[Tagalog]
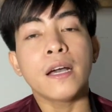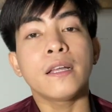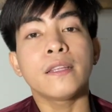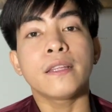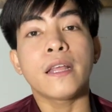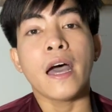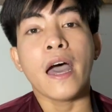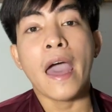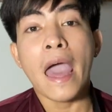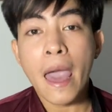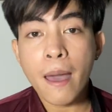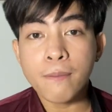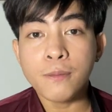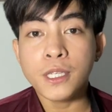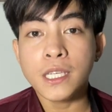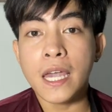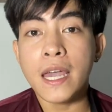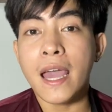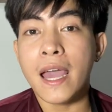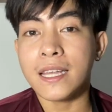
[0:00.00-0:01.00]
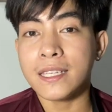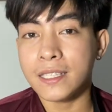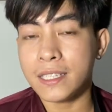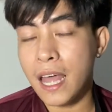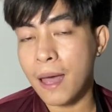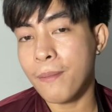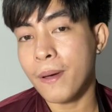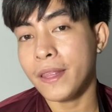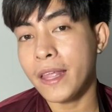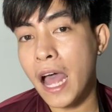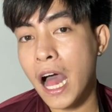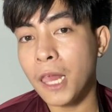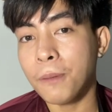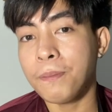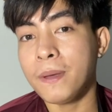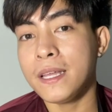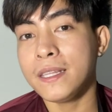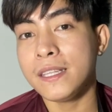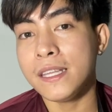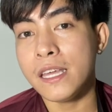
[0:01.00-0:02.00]
na MJ Esteban
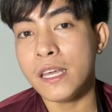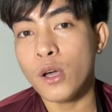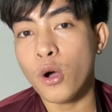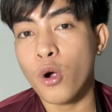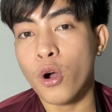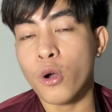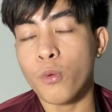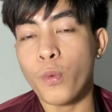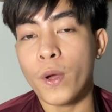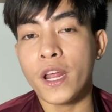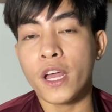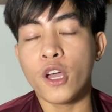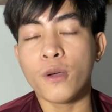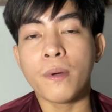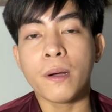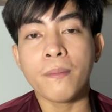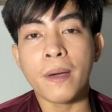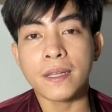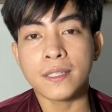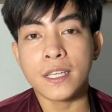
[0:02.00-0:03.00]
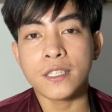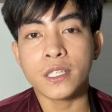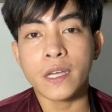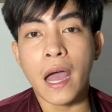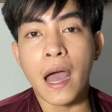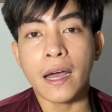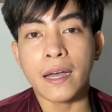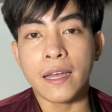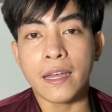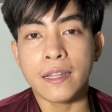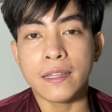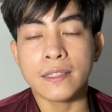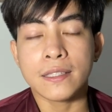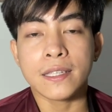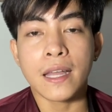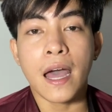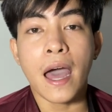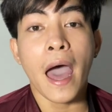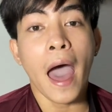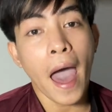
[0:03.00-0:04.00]
LPT or pwede kayong mag-message sa akin
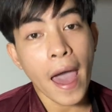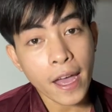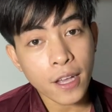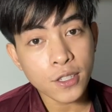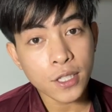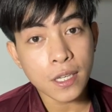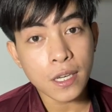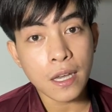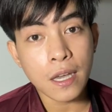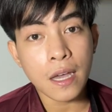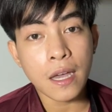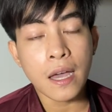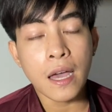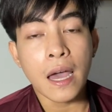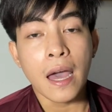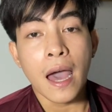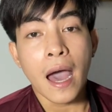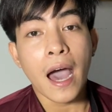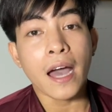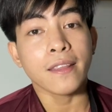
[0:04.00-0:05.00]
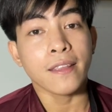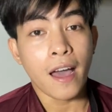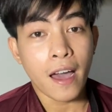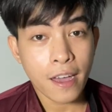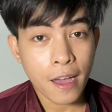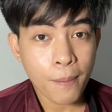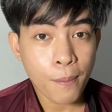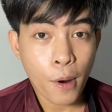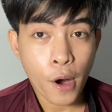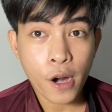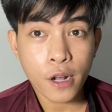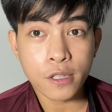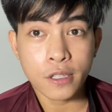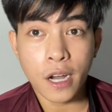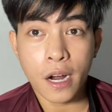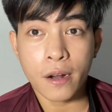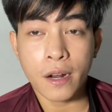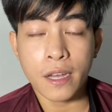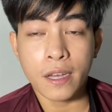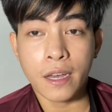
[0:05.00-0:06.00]
sa IG at I am Mark
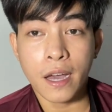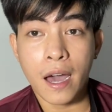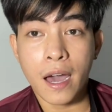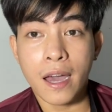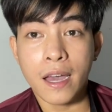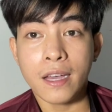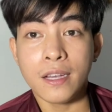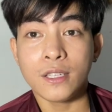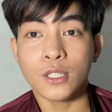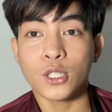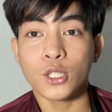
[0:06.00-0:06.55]
Jeric guys.